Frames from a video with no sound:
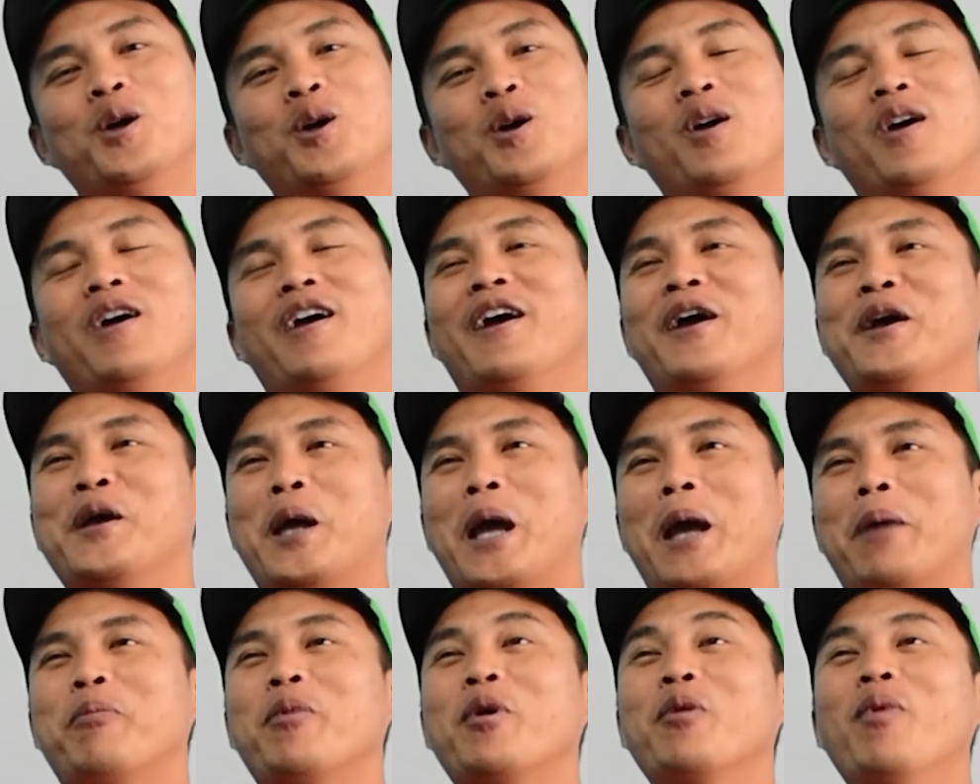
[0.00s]

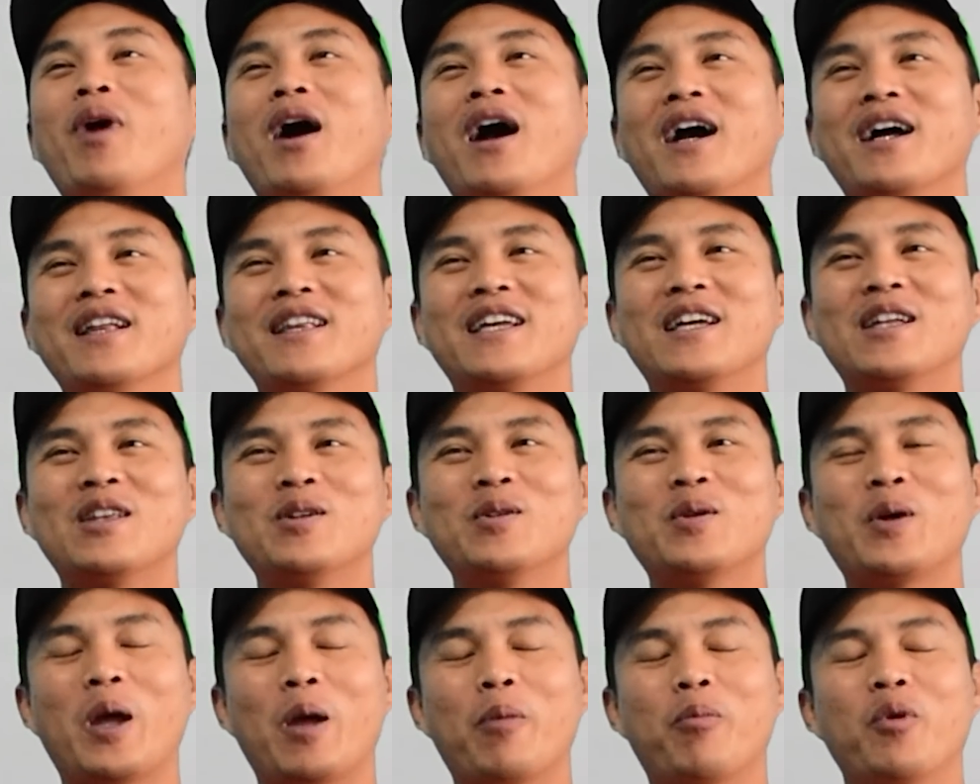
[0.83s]
happy, happy banget
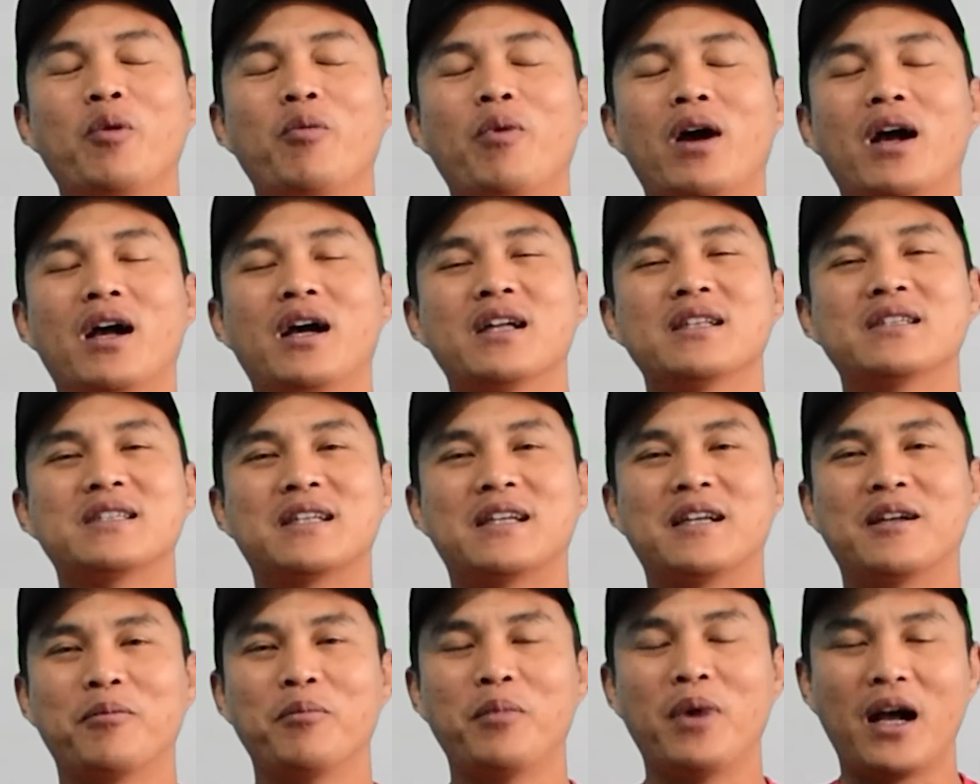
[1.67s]
gitu, happy banget,
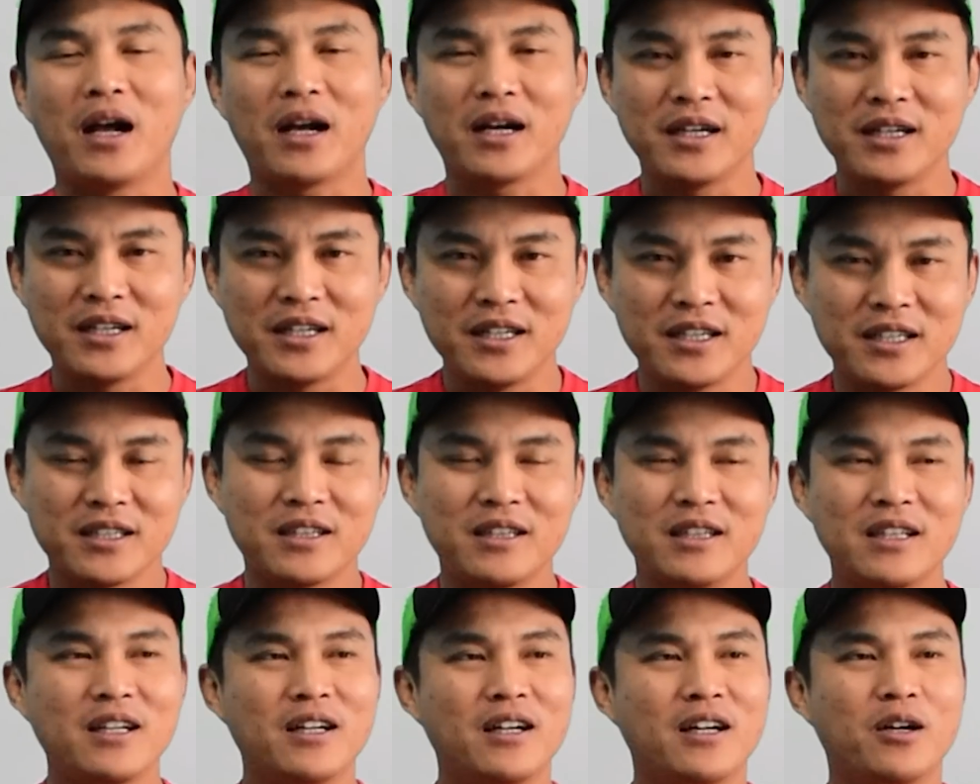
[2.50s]
seneng
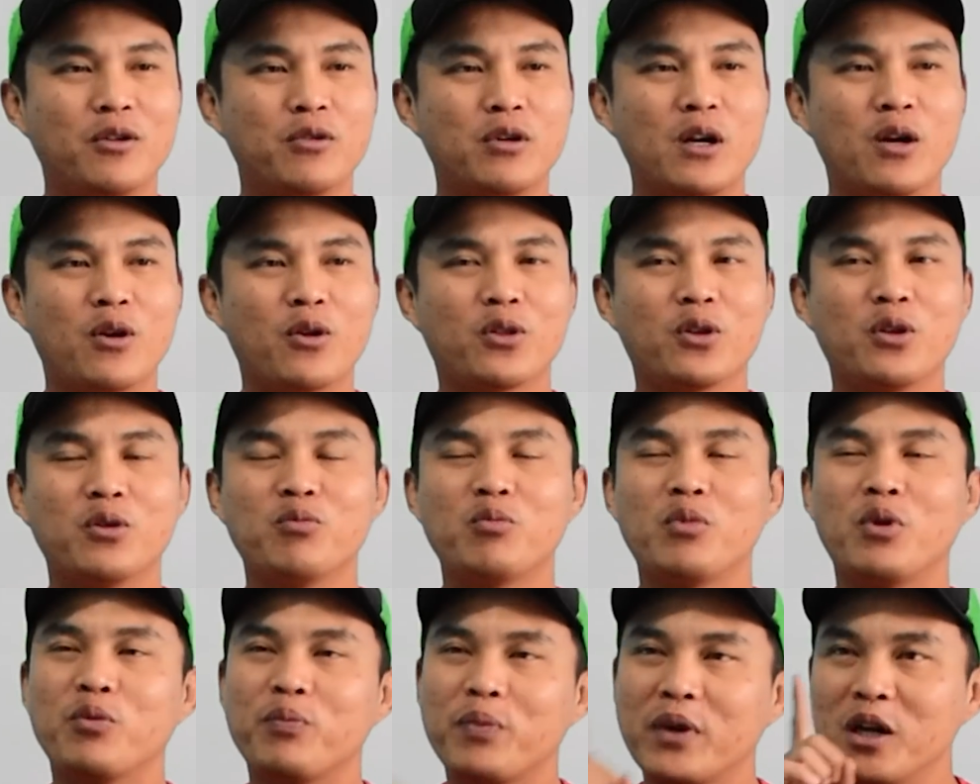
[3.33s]
banget uh, udah
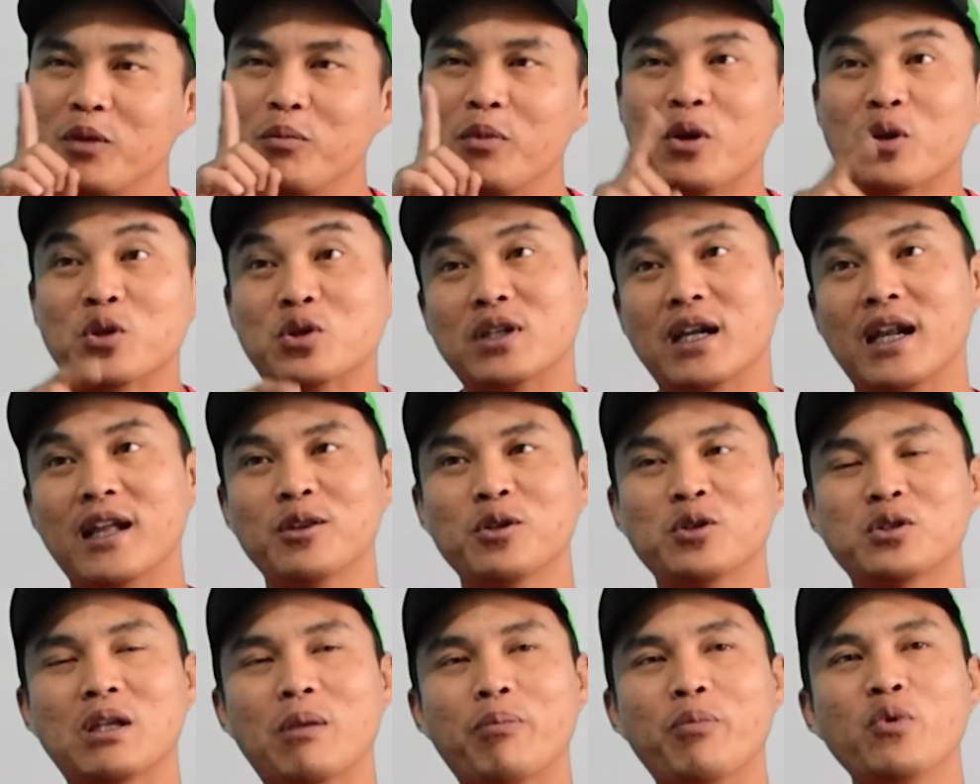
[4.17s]
nonton padahal baru
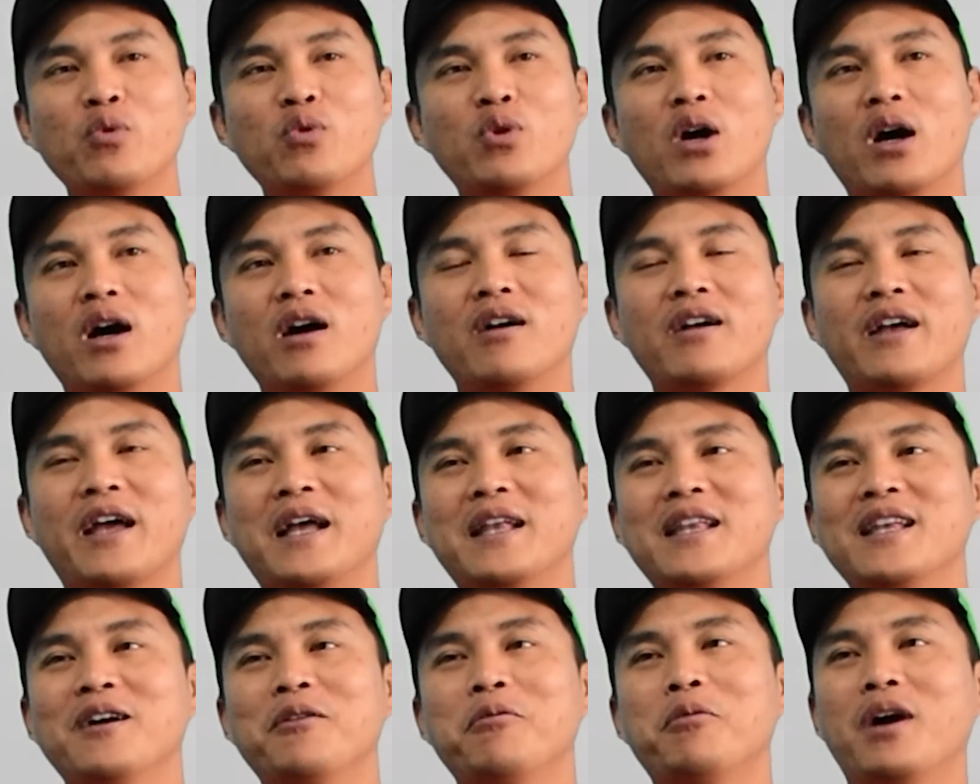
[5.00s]
100 tapi udah
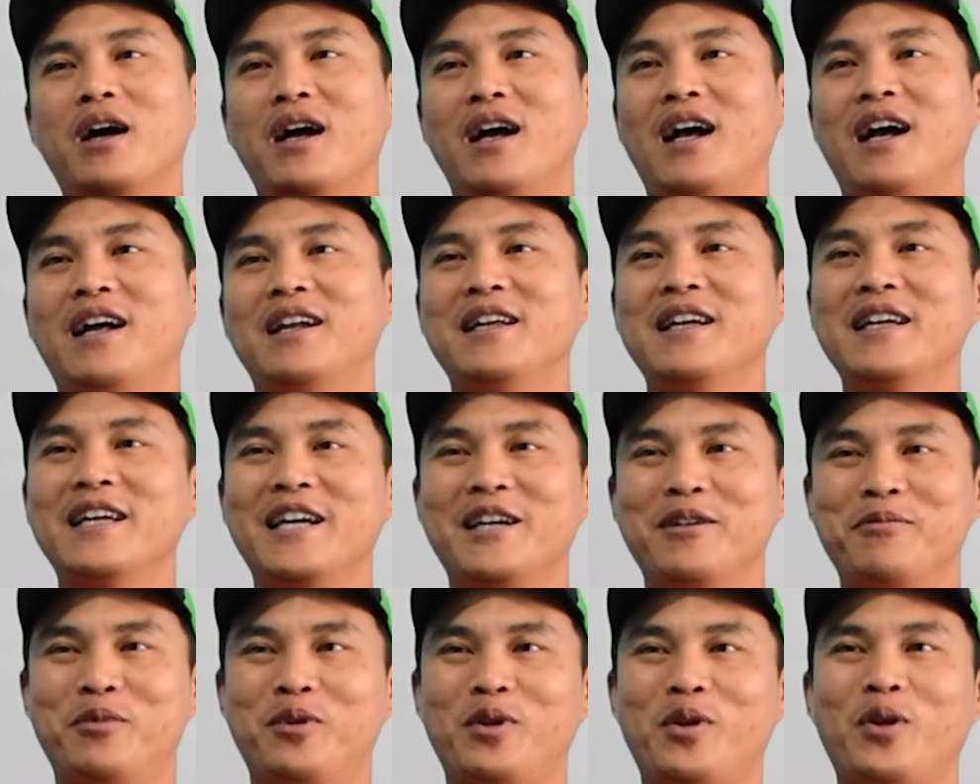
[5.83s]
kayaknya wah ada
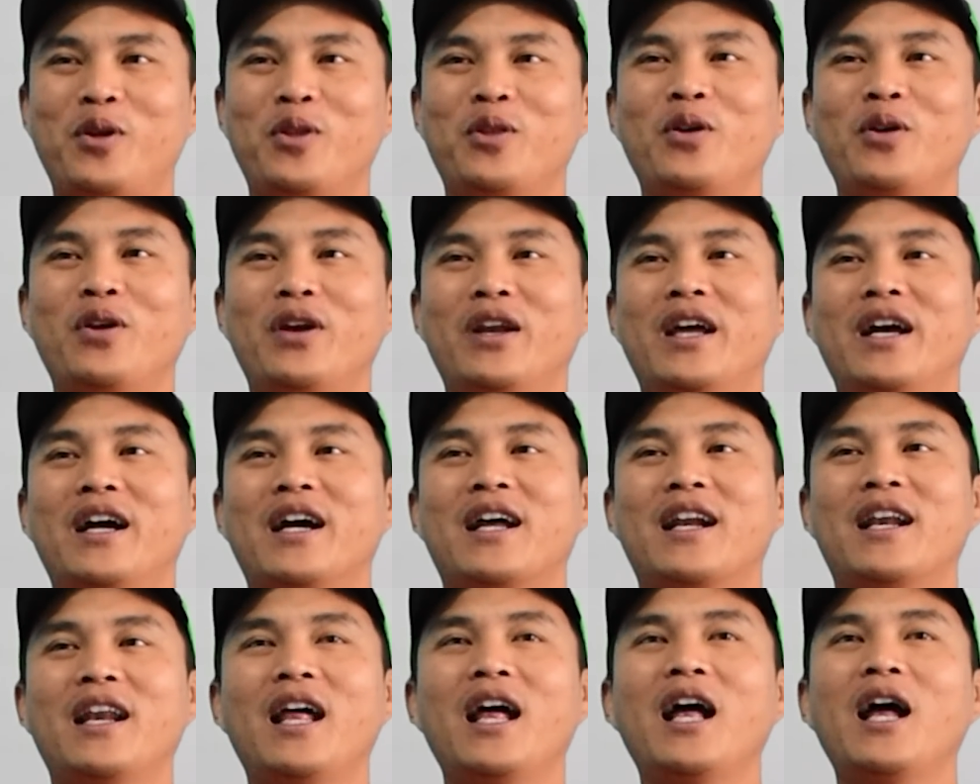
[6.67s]
ya yang mau nonton ya
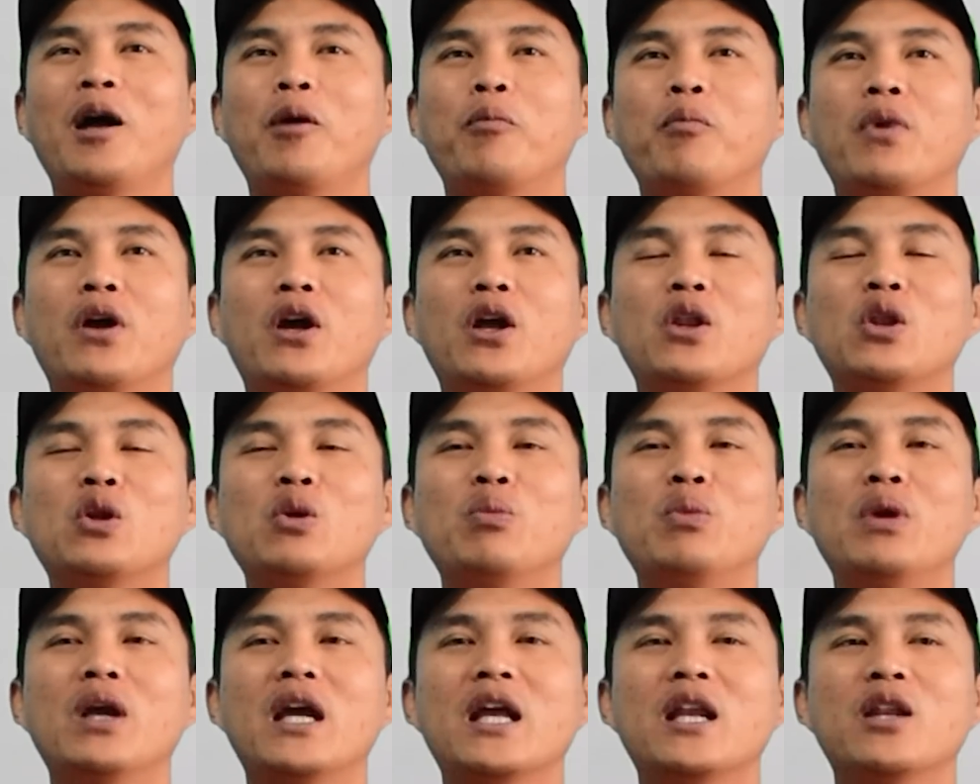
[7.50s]
karena
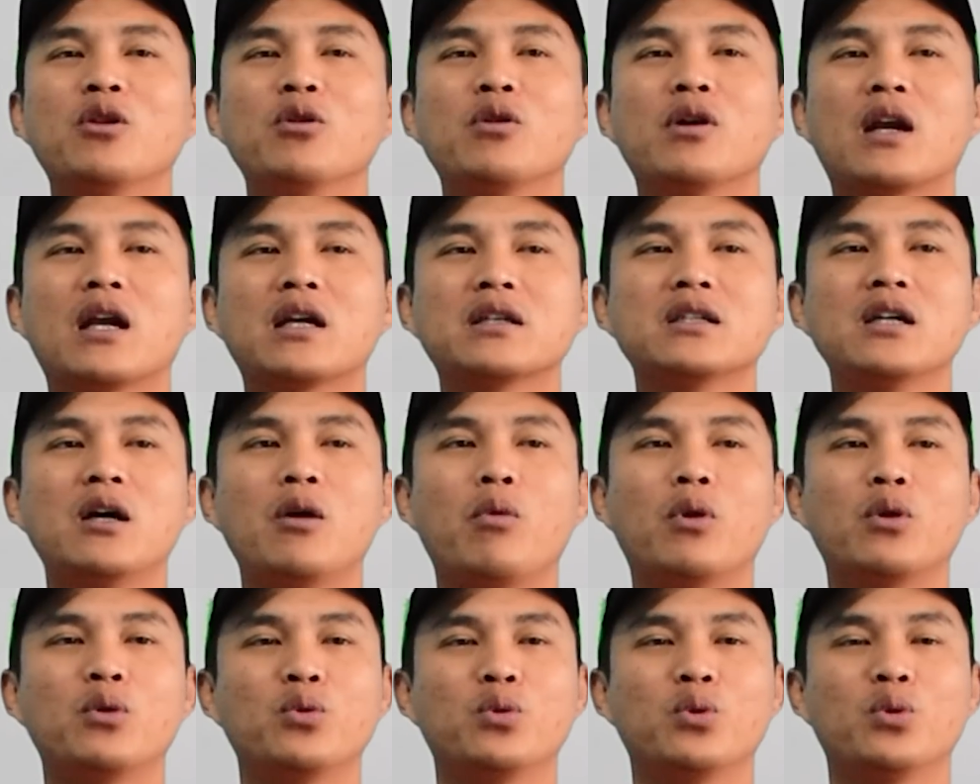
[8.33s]
begitu bikin tuh ngerasa
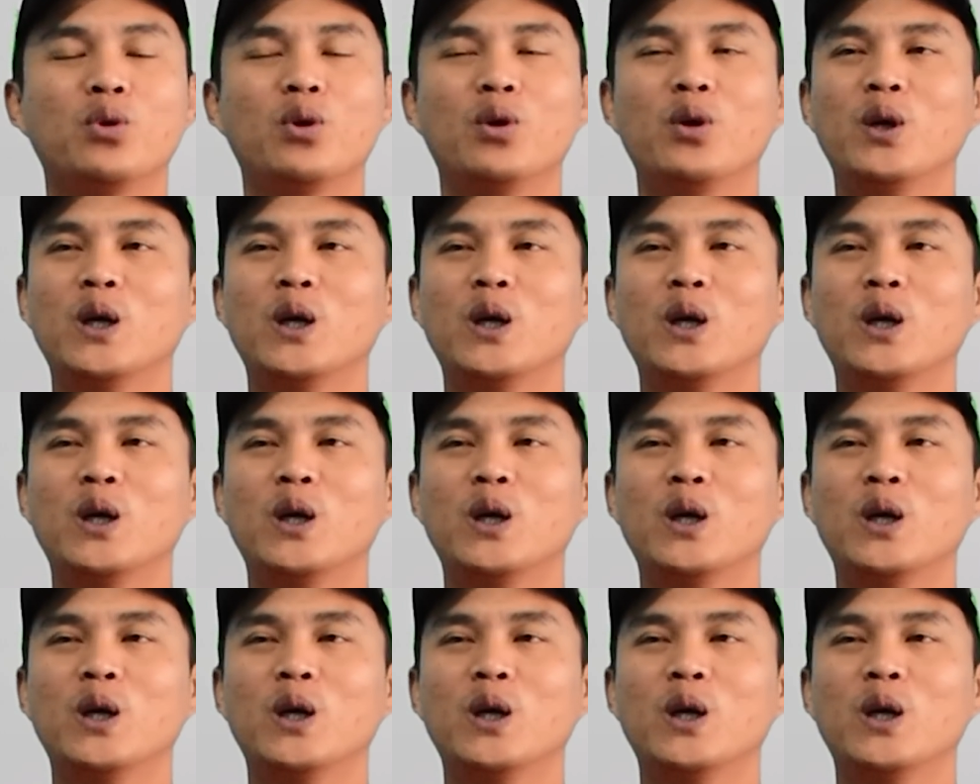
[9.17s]
waduh